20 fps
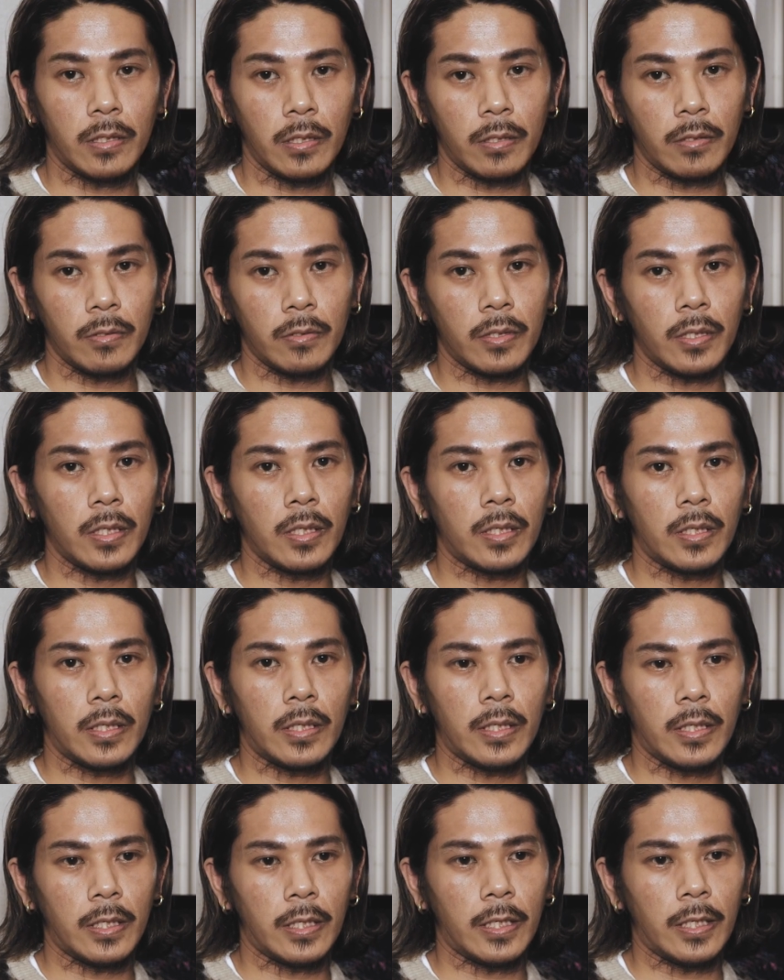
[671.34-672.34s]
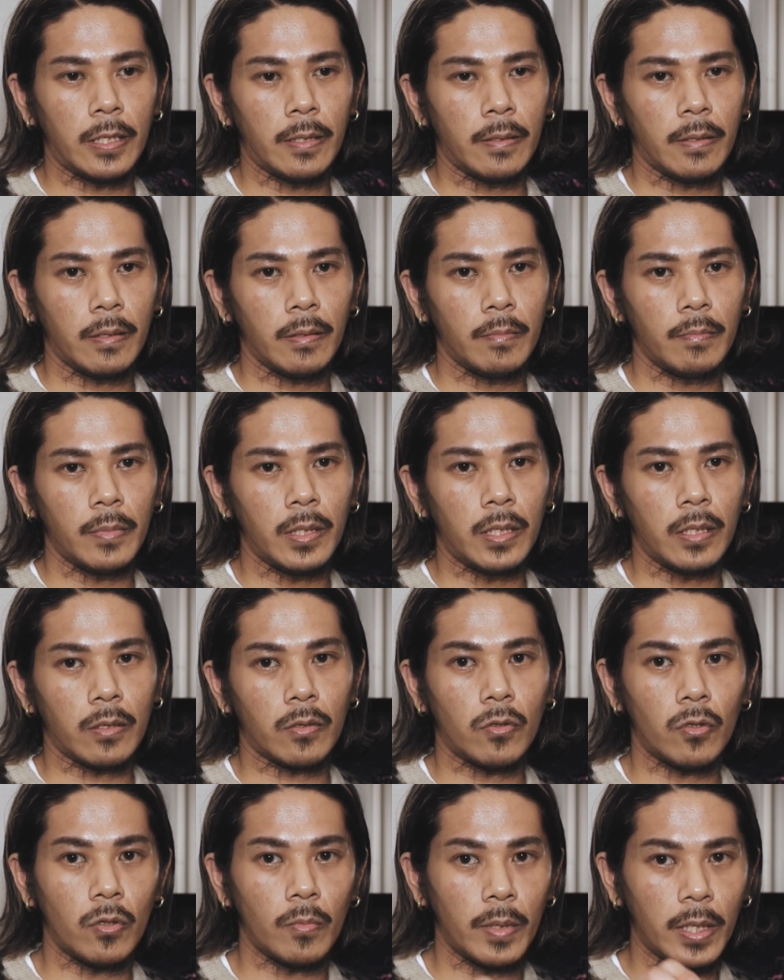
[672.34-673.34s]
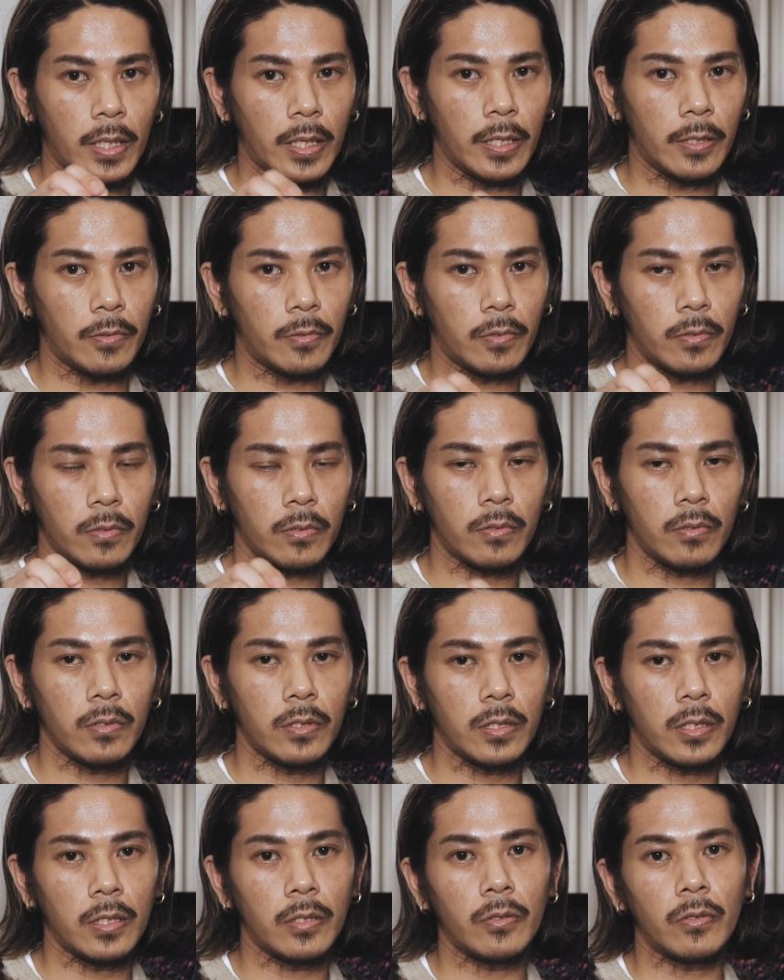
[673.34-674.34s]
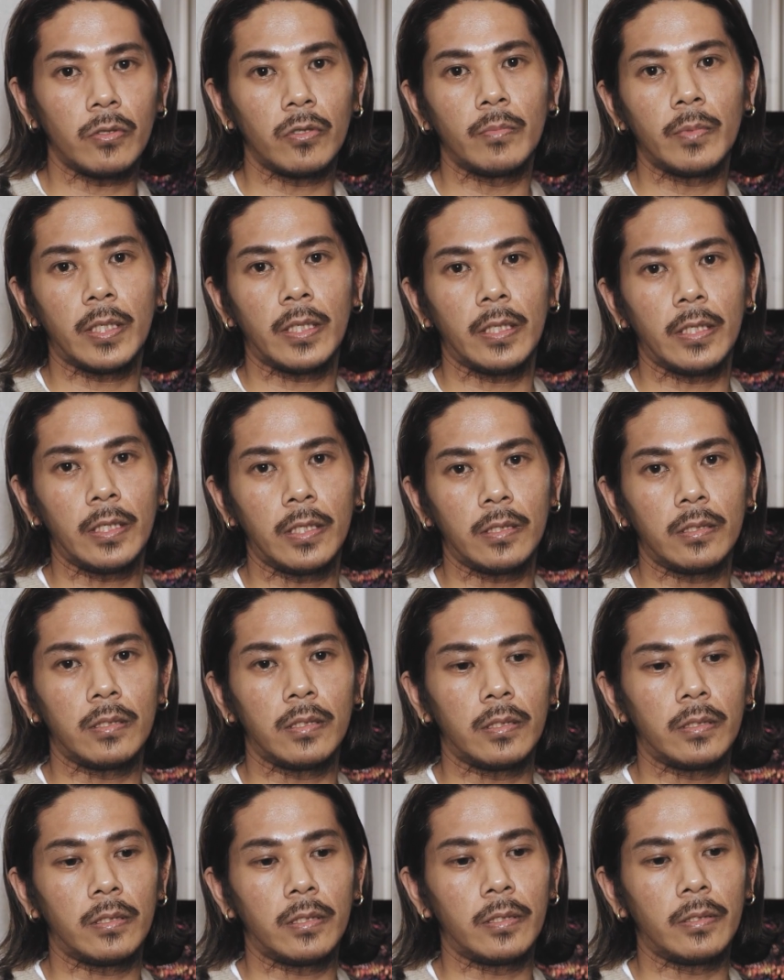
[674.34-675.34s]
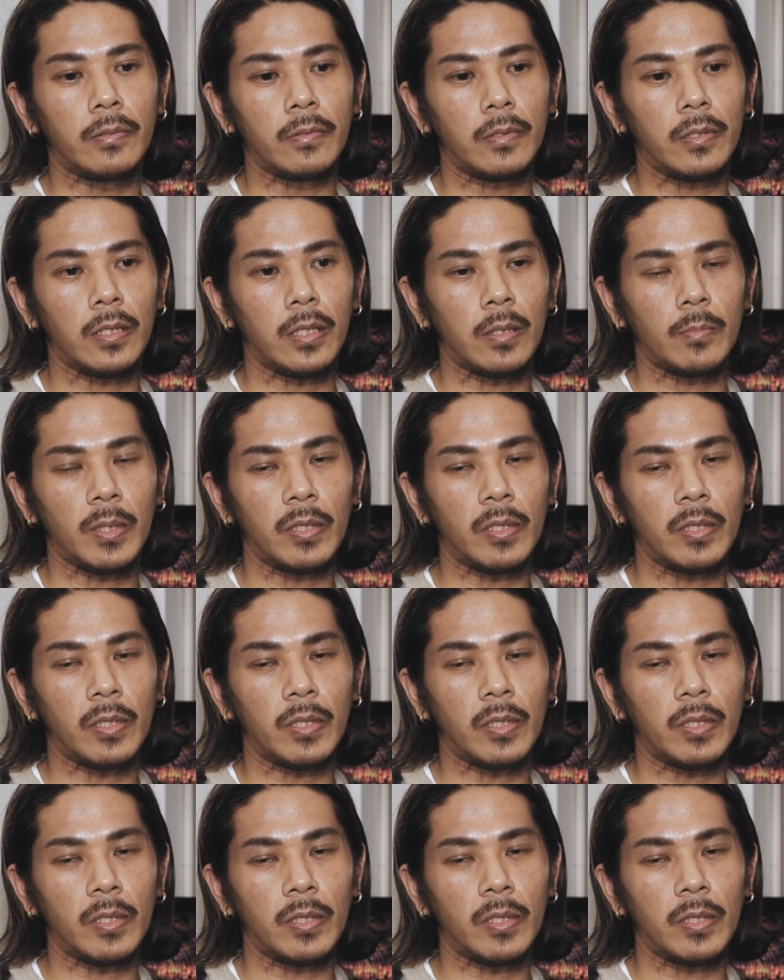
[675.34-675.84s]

ティック系からまあ細かい本当に線の細かいやつだったりとか、